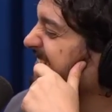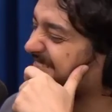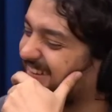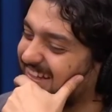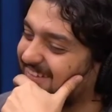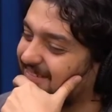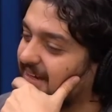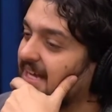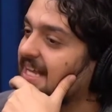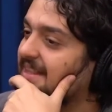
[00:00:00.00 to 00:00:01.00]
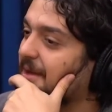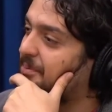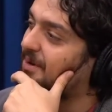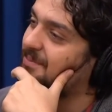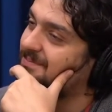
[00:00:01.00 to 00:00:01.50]
foda, mano. Ter,
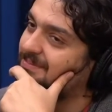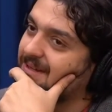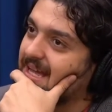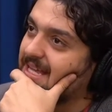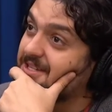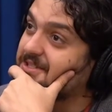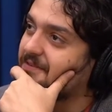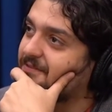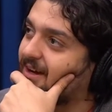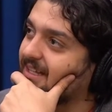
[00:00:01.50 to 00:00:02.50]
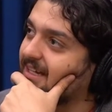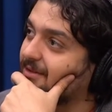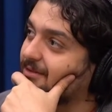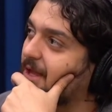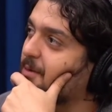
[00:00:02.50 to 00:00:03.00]
porra, isso é foda, né?
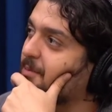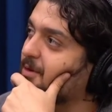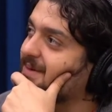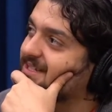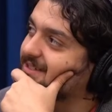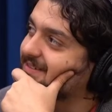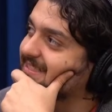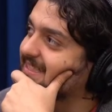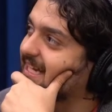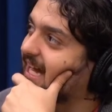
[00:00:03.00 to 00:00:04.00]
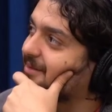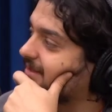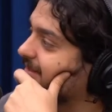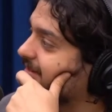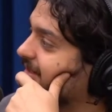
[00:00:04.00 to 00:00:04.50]
Não tem como competir com esses caras,
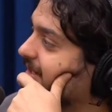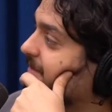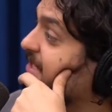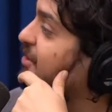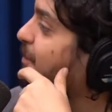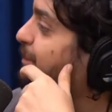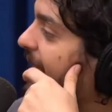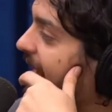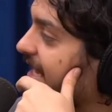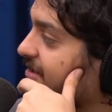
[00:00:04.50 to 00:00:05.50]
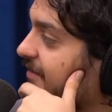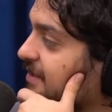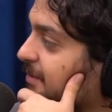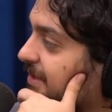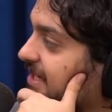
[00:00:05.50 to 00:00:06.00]
mano. Imagina se o Pelé resolve
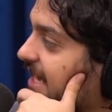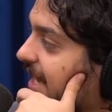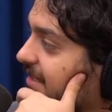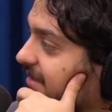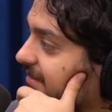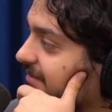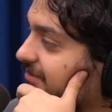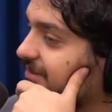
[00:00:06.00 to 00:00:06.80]
fazer um podcast. Puta que eu